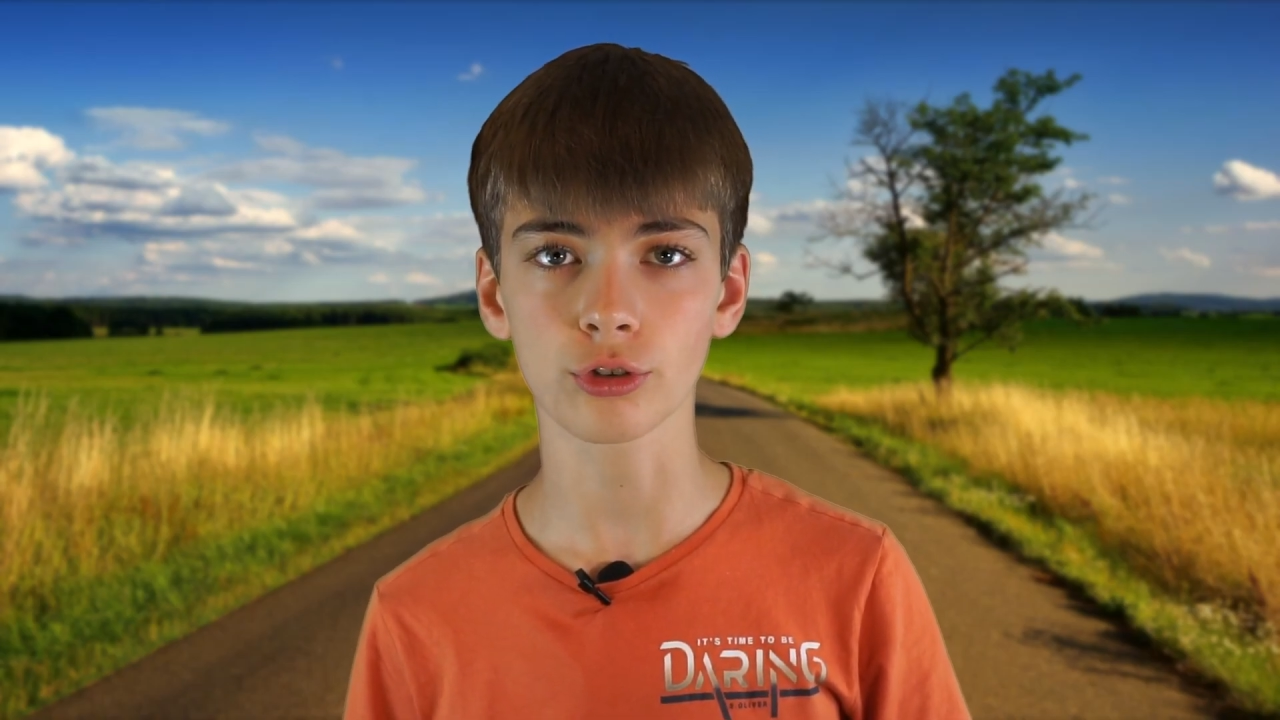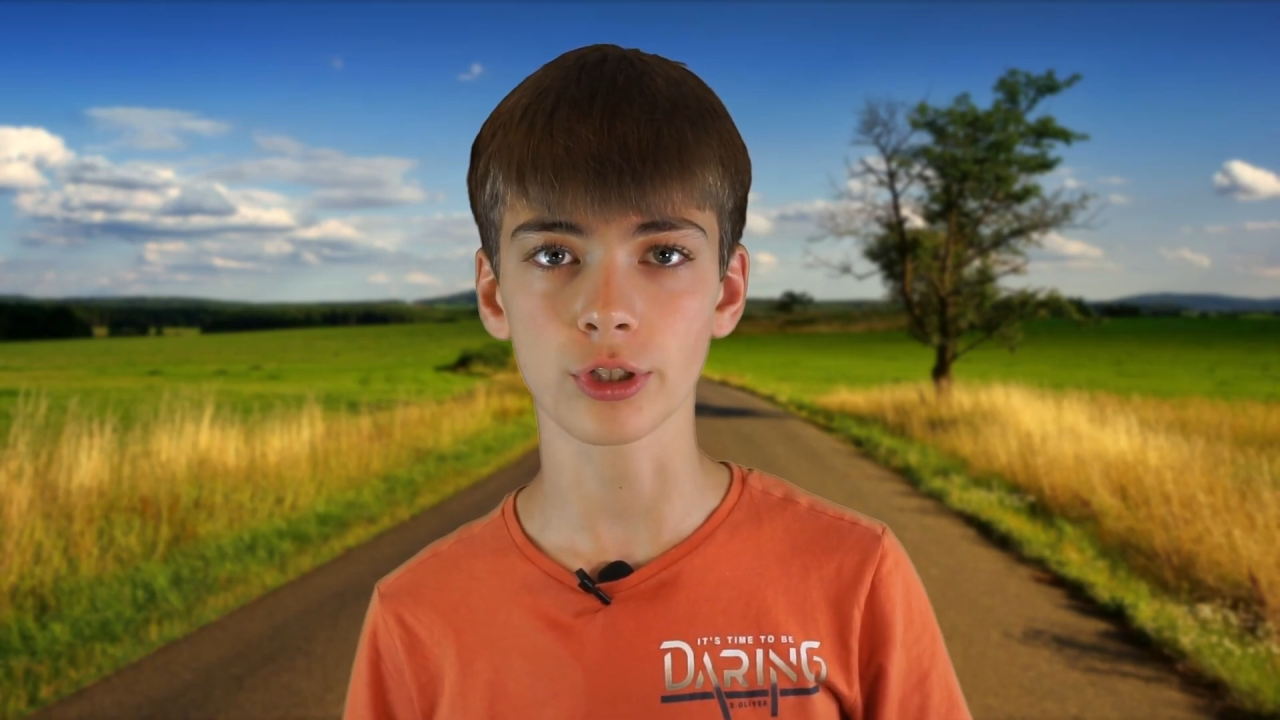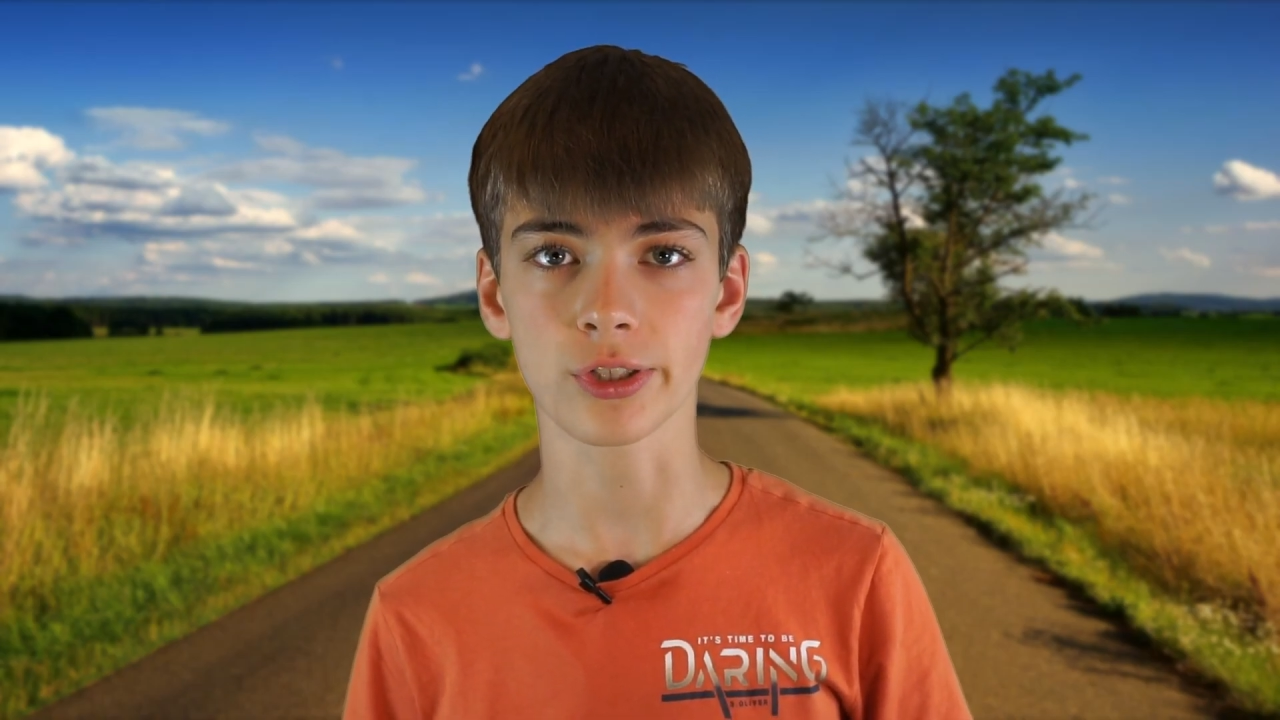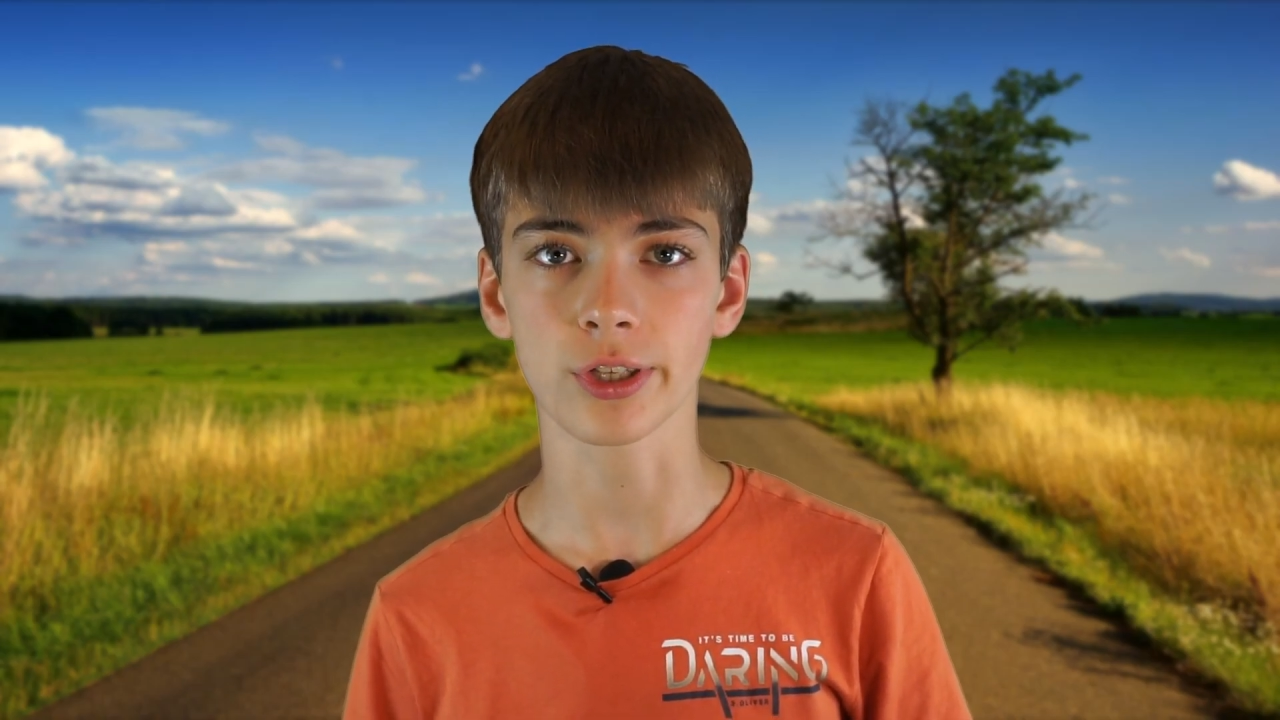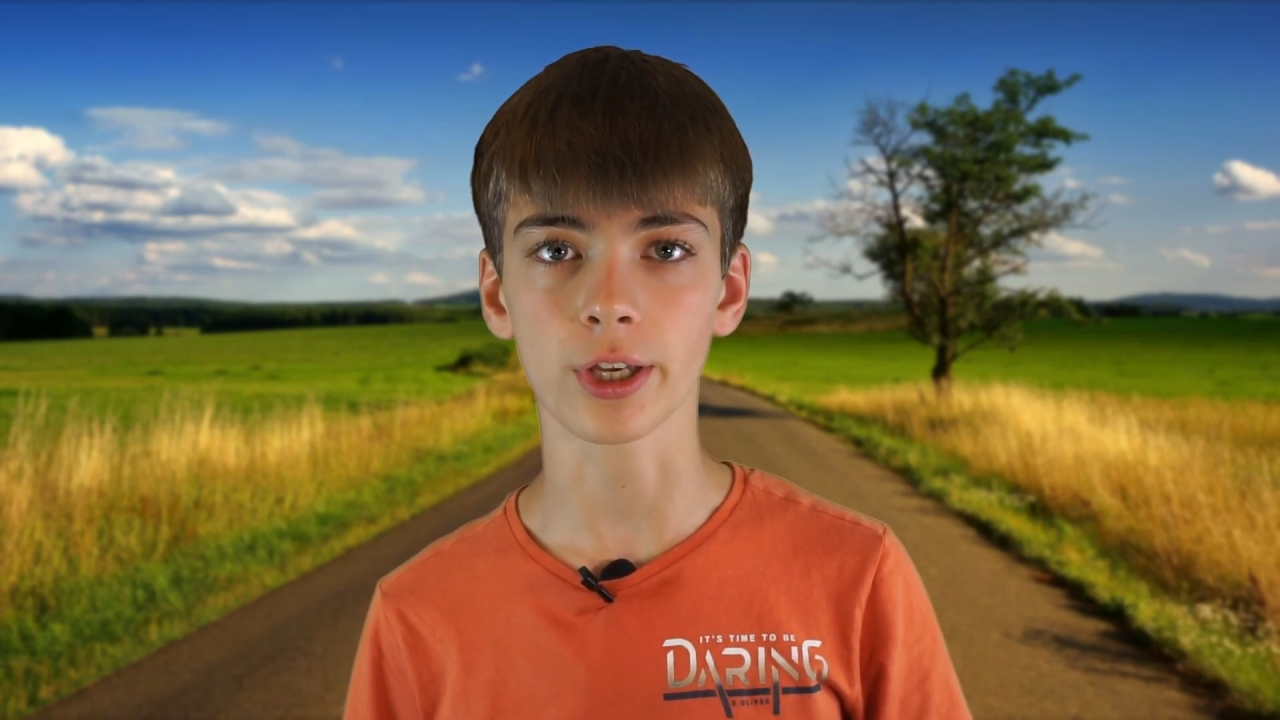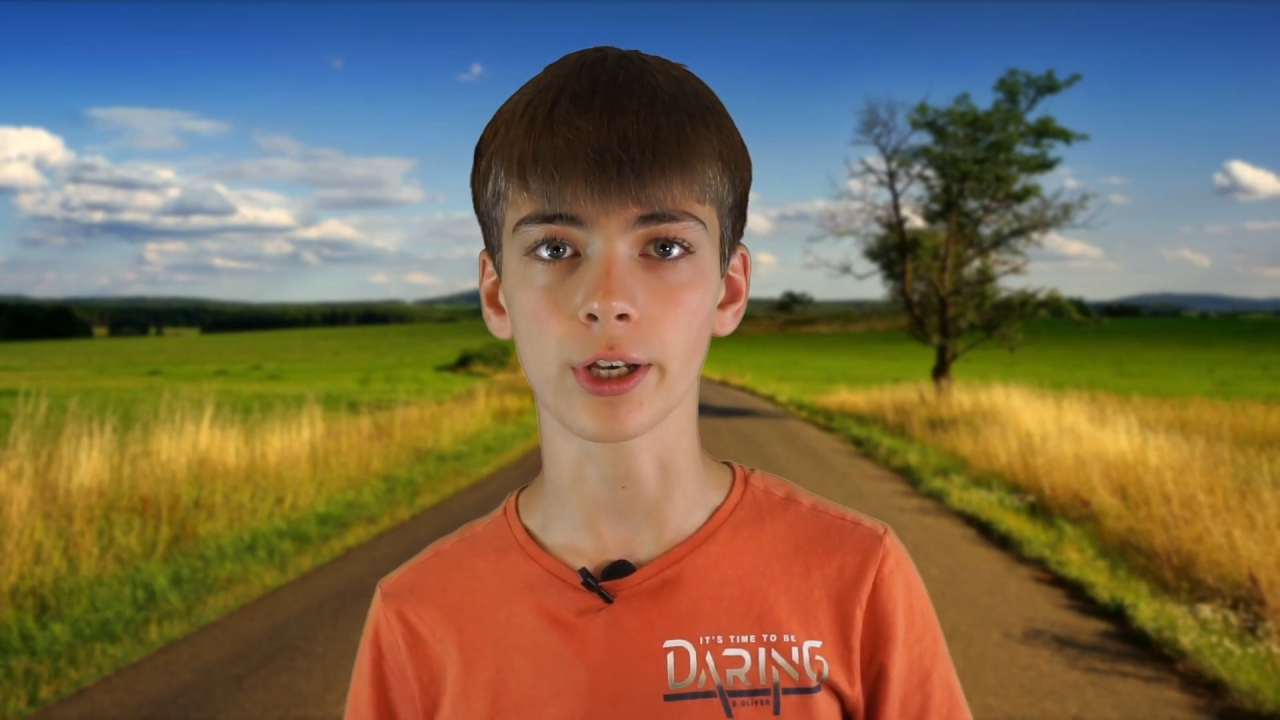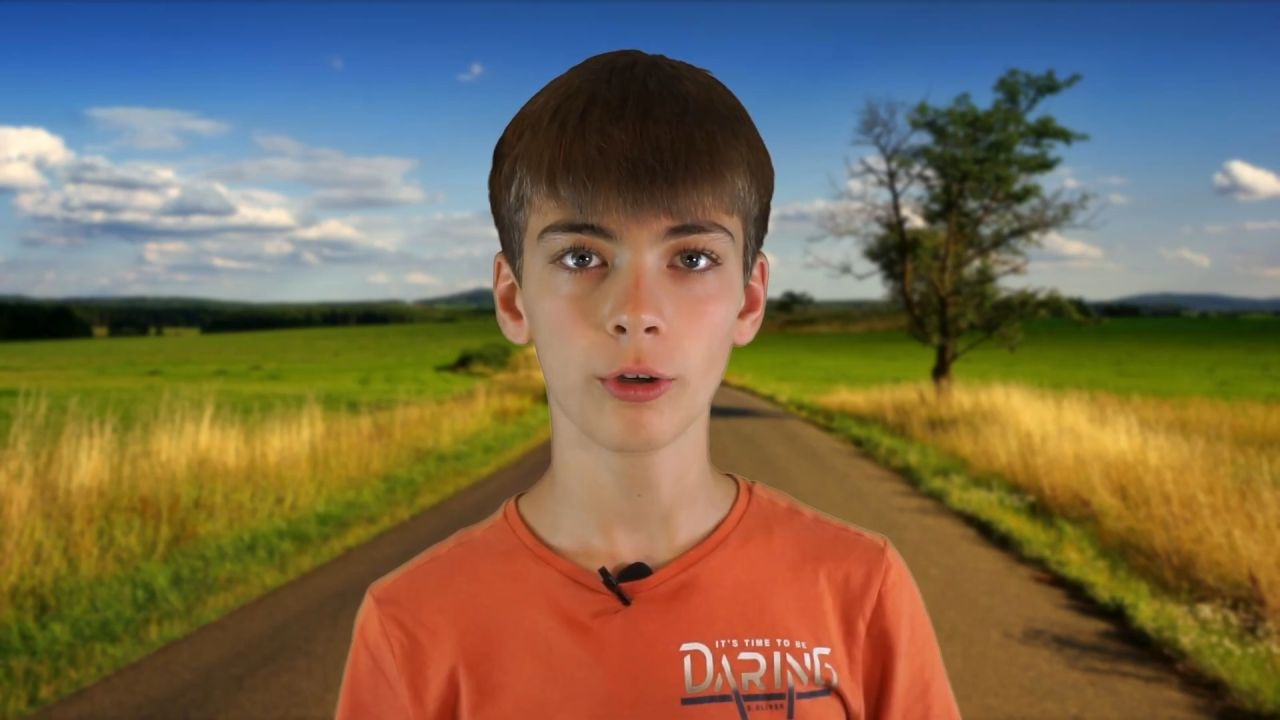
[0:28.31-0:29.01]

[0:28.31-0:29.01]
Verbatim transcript: schießt gehen.